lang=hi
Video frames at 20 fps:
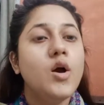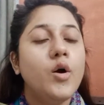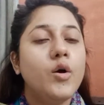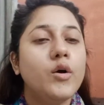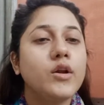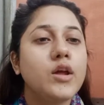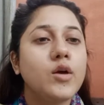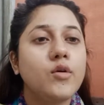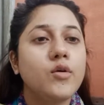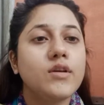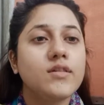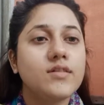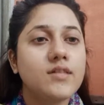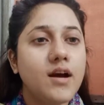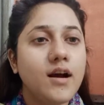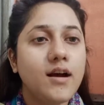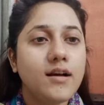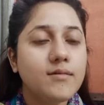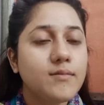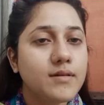और ये कोई इतना
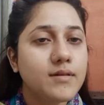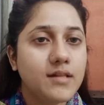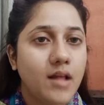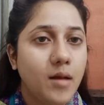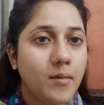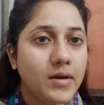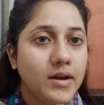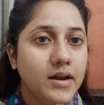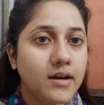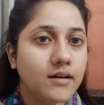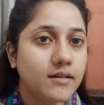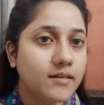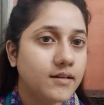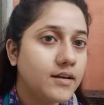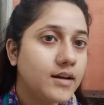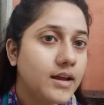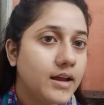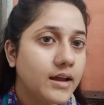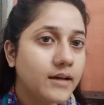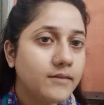ख़ास मसला भी नहीं करता
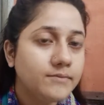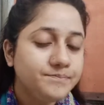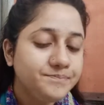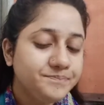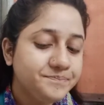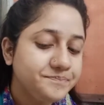ठीक है